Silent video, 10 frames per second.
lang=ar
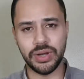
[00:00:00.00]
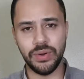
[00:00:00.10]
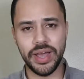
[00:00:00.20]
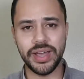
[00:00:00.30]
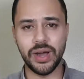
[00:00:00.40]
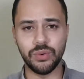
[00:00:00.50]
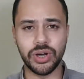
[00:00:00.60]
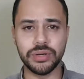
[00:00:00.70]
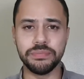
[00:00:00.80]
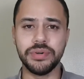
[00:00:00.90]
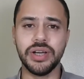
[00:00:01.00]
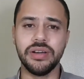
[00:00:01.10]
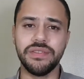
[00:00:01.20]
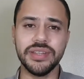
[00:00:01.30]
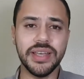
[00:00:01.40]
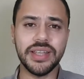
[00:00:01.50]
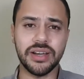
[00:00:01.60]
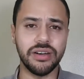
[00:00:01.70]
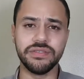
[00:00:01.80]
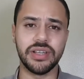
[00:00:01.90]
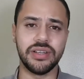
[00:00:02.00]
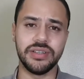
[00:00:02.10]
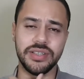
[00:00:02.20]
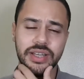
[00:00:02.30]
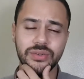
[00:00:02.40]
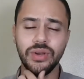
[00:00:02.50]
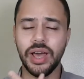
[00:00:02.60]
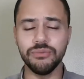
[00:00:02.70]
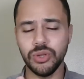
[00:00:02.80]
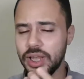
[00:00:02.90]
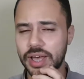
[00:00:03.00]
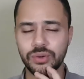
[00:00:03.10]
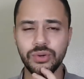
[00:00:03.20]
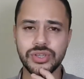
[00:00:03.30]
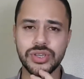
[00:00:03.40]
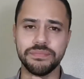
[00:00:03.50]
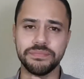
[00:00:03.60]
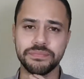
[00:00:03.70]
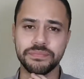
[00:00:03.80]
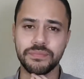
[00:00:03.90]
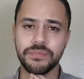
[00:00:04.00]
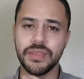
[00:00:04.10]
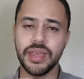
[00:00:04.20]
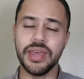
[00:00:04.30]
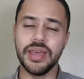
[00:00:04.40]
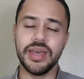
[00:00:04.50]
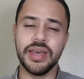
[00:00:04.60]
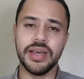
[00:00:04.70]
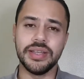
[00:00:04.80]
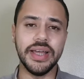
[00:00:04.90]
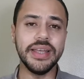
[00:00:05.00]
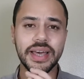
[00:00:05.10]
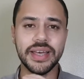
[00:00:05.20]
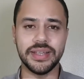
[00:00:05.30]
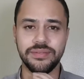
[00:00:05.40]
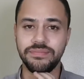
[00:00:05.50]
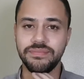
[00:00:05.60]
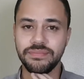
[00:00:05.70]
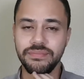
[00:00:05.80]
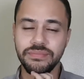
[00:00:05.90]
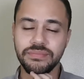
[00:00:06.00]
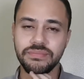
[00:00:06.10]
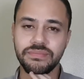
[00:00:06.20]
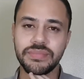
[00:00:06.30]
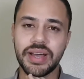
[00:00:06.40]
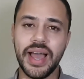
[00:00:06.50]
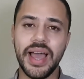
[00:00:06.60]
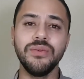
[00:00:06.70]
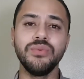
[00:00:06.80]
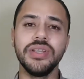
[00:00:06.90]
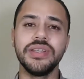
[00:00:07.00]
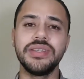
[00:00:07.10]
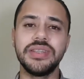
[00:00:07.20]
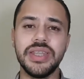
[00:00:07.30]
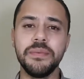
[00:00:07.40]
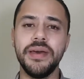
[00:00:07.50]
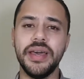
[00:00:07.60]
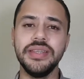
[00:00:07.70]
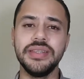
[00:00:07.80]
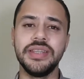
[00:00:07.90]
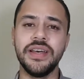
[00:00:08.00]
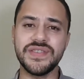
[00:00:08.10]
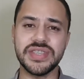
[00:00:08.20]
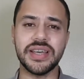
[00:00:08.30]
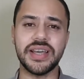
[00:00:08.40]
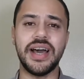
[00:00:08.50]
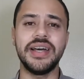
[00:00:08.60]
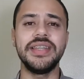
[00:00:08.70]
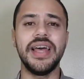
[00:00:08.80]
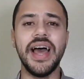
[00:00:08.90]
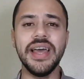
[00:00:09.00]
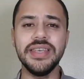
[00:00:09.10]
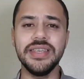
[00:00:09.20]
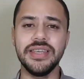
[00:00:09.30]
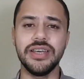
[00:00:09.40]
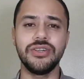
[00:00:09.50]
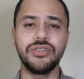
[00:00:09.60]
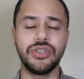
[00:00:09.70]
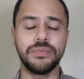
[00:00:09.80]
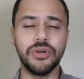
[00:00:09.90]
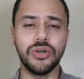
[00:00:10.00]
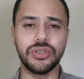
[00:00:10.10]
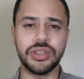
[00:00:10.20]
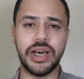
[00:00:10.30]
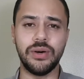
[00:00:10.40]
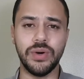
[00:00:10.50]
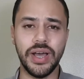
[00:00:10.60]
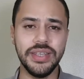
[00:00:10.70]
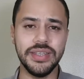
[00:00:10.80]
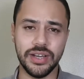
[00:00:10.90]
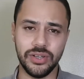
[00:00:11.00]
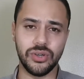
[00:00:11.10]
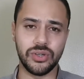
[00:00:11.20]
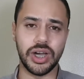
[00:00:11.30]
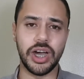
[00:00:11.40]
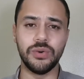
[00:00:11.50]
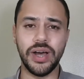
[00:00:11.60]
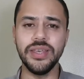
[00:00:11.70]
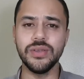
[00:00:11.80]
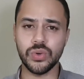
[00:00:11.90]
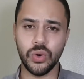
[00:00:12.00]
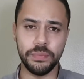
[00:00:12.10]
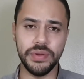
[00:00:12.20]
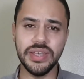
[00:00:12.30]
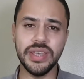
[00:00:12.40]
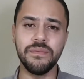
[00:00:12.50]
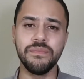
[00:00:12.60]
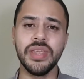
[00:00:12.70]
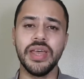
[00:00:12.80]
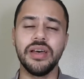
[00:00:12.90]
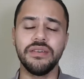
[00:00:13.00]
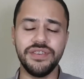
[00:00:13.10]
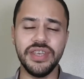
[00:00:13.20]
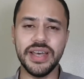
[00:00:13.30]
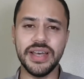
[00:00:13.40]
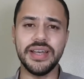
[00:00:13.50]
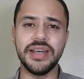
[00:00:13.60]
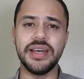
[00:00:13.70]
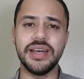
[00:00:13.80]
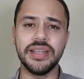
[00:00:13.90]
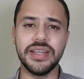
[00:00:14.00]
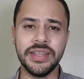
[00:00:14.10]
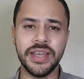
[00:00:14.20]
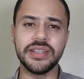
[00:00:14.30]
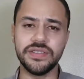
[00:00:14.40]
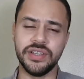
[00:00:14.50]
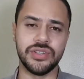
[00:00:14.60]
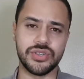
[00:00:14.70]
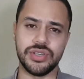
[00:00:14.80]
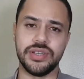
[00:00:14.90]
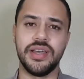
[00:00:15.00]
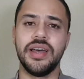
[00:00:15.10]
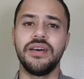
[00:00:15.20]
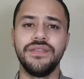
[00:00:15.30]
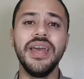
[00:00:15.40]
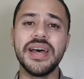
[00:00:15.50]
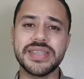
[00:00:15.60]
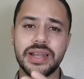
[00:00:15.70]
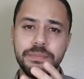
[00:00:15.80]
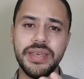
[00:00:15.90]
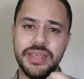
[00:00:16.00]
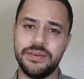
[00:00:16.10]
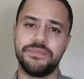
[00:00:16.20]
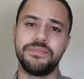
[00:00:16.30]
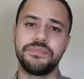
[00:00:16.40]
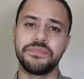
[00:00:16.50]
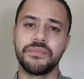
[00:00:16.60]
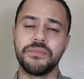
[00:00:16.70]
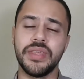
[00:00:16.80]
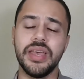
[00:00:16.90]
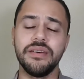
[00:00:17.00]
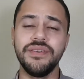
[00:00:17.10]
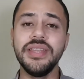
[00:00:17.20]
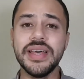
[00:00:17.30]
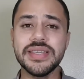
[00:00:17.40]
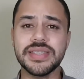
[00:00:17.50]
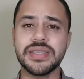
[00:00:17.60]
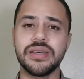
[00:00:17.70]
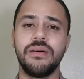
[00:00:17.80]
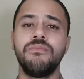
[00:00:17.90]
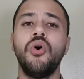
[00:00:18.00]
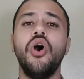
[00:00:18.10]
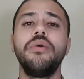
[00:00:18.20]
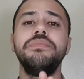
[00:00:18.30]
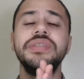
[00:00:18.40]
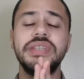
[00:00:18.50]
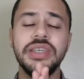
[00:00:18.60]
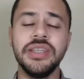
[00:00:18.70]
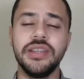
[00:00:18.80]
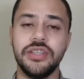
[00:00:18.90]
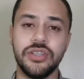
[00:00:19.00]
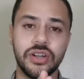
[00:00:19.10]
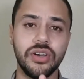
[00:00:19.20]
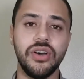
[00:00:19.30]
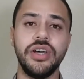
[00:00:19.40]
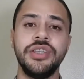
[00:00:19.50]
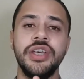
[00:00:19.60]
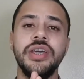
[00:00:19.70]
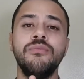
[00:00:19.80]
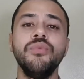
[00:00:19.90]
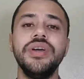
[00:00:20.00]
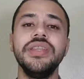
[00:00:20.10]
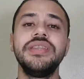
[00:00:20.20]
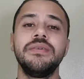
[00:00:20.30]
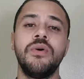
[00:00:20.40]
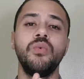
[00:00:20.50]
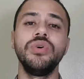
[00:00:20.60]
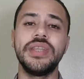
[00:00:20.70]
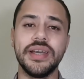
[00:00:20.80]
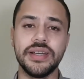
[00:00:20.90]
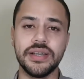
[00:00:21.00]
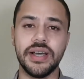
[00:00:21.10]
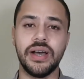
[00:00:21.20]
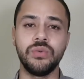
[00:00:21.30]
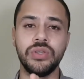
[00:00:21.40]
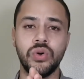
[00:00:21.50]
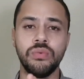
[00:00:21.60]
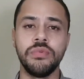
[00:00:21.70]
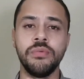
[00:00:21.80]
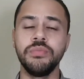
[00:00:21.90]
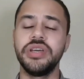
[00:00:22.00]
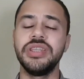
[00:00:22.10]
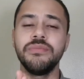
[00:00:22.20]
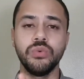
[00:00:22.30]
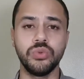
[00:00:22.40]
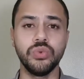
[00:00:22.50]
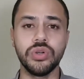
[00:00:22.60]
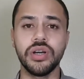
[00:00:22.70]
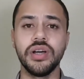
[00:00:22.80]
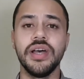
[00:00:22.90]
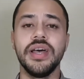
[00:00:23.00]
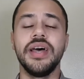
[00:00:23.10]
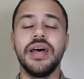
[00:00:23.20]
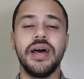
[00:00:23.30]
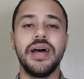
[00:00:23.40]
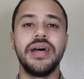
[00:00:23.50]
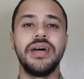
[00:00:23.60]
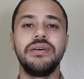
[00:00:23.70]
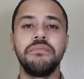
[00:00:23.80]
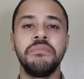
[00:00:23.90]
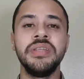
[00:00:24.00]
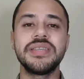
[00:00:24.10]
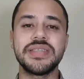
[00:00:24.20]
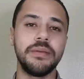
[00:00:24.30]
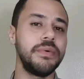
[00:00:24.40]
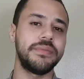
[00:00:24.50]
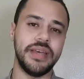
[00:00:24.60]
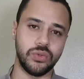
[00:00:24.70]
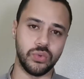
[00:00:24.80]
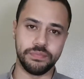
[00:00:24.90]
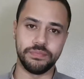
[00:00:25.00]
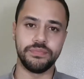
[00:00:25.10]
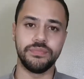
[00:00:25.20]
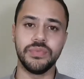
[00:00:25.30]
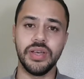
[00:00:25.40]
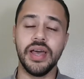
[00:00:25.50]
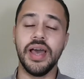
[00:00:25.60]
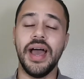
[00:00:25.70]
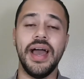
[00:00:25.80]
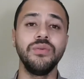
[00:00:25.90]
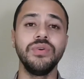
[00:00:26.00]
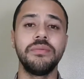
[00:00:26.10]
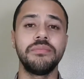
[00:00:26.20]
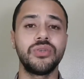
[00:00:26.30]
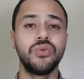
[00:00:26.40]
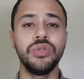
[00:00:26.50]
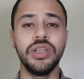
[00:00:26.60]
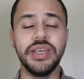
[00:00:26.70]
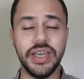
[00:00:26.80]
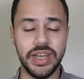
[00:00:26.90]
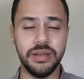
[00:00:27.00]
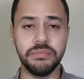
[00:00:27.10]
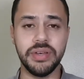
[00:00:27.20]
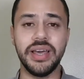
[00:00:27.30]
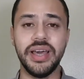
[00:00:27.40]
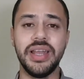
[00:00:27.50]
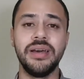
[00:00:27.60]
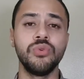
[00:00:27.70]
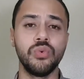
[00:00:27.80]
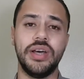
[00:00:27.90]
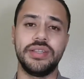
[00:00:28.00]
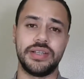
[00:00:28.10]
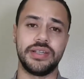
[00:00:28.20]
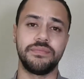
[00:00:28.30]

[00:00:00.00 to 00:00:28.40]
او حاجه او كرب فانت اضحك افضل يعني قول الحمد لله على كل شيء تاني حاجه حاول تبعد نفسك عن اي ارتباط او اي علاقه او اي صحوبيه فيها نيجاتيف انرجي فيها سلبيه في ناس محبطين لدرجه ان هي ممكن تموتك او ان هم ممكن يموتوك آه، من السلبيه بتاعتهم حاول لما تكون ليك حلم احلمه لوحدك